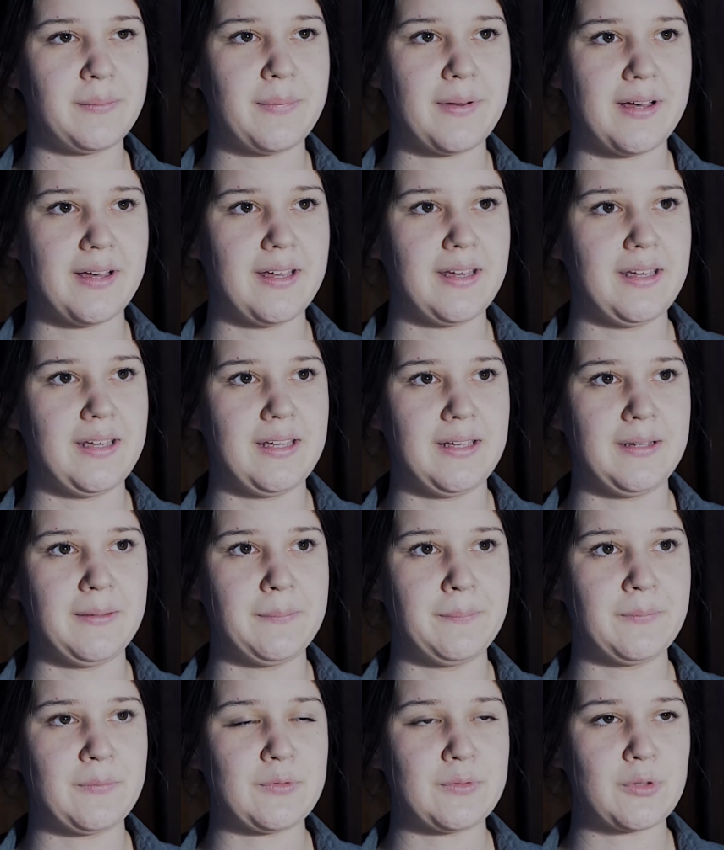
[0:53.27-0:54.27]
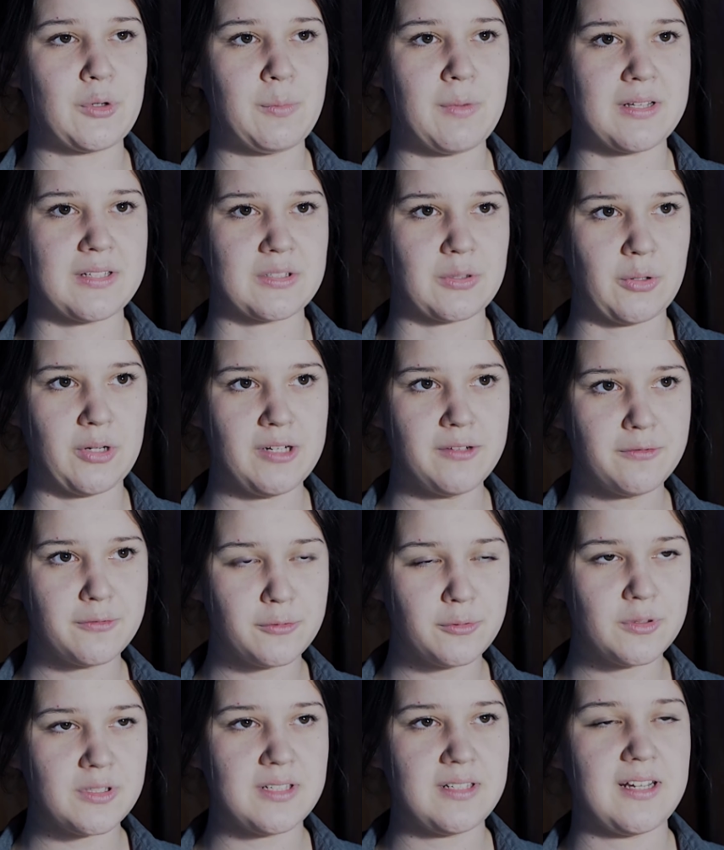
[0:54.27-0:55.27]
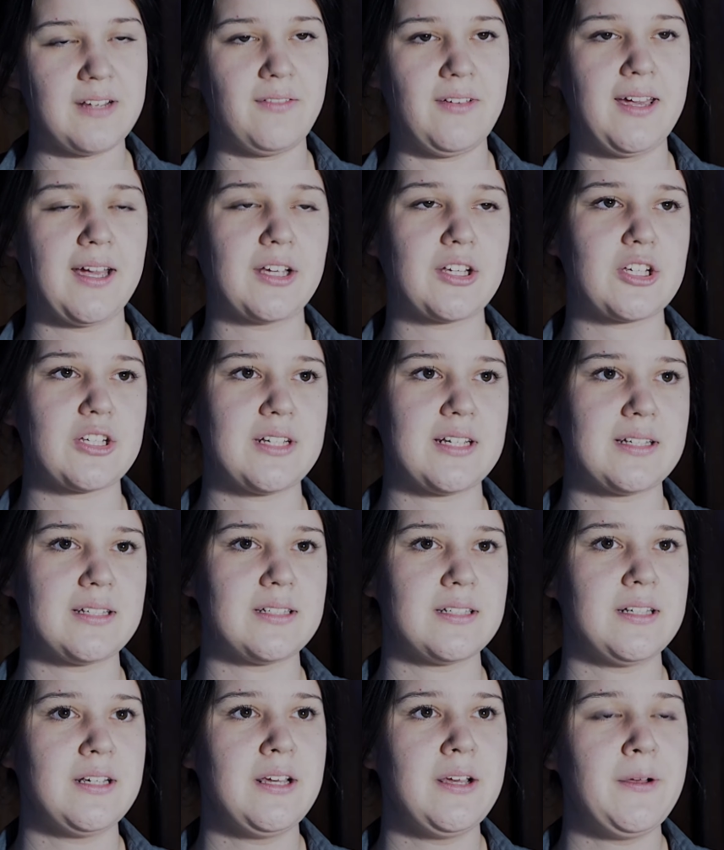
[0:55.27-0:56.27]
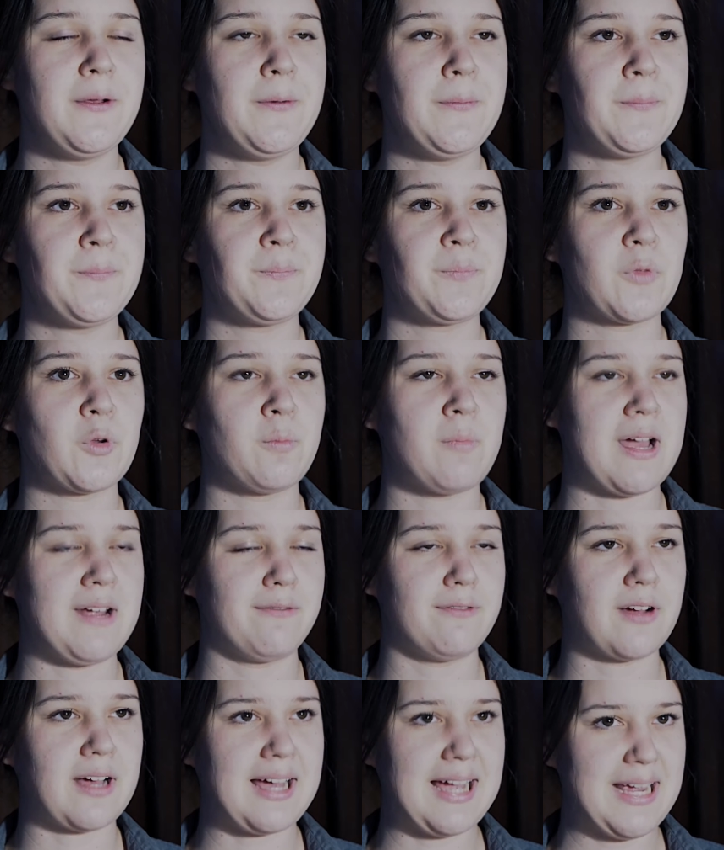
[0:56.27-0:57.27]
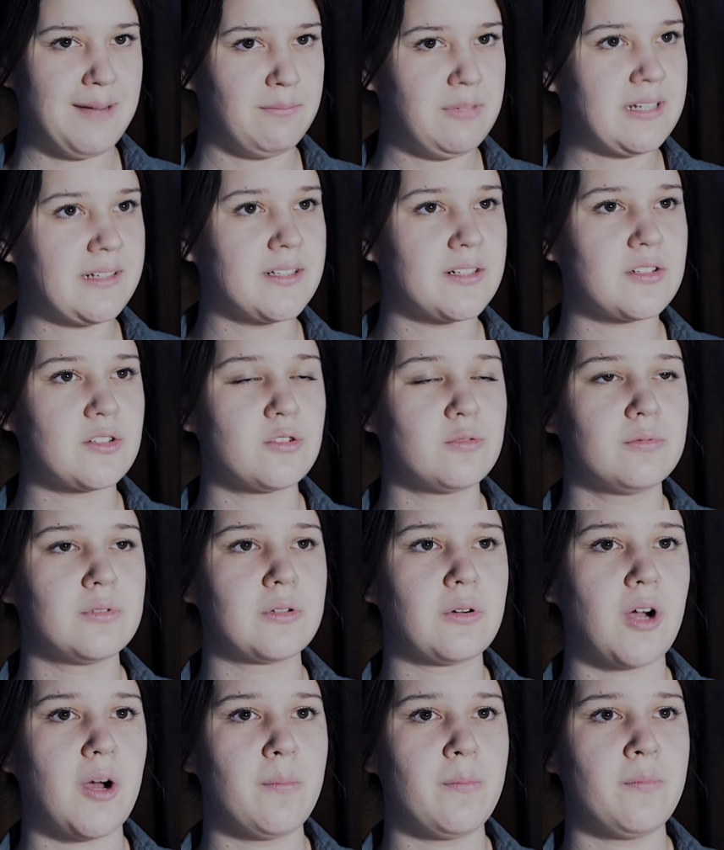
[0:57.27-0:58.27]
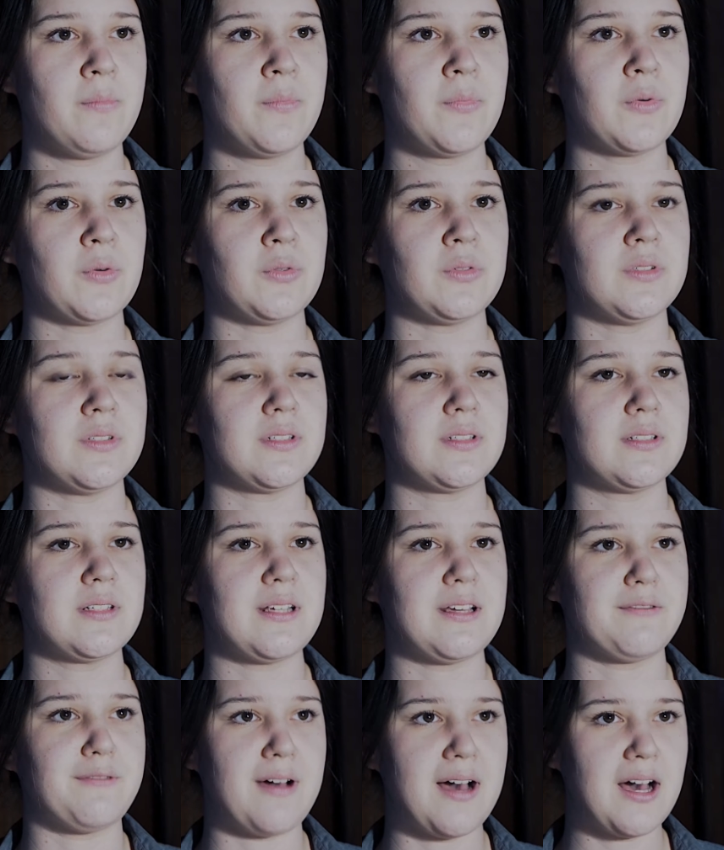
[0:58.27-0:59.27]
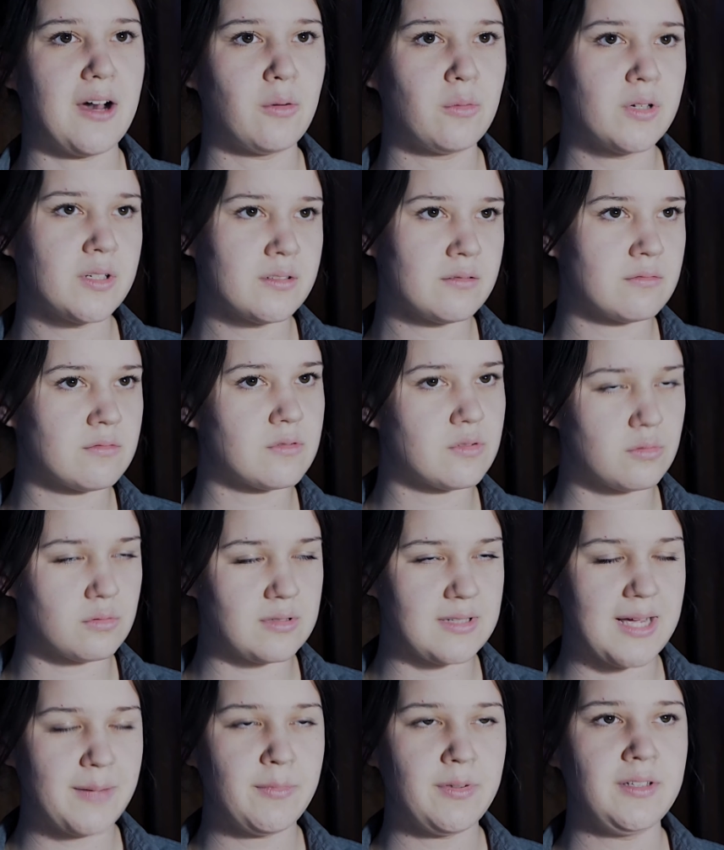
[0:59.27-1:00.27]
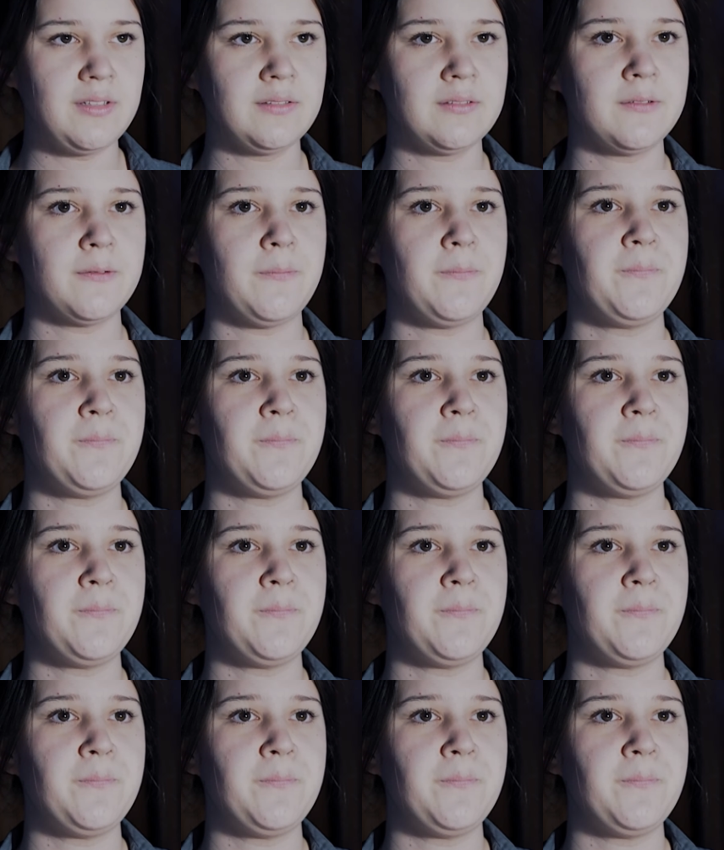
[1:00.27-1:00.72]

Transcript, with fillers: beim Thomas Goldfuß in der Werkstatt, um einfach Einblicke zu bekommen und Erfahrungen zu sammeln.